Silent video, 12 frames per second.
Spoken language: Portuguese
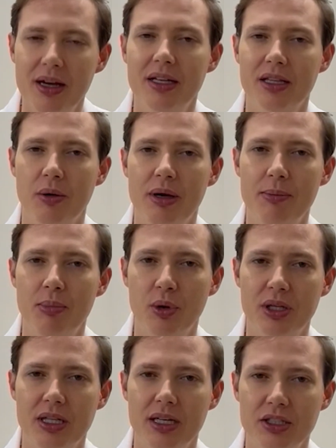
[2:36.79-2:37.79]
Então é
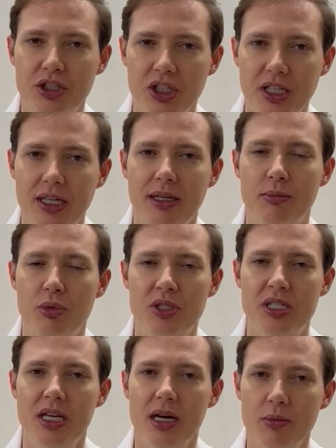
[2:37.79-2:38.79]
importante que
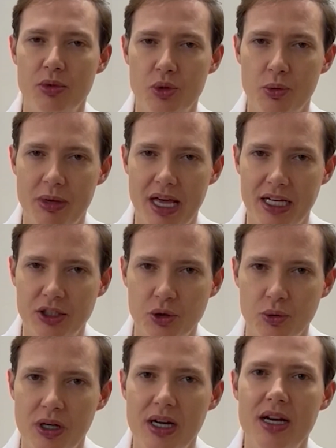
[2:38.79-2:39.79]
busquemos o
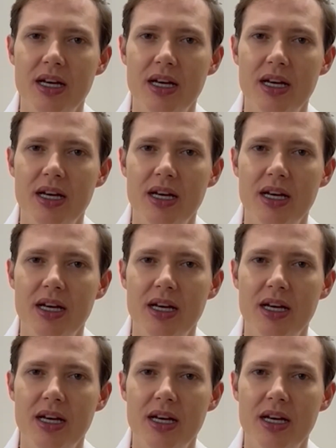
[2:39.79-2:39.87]
médico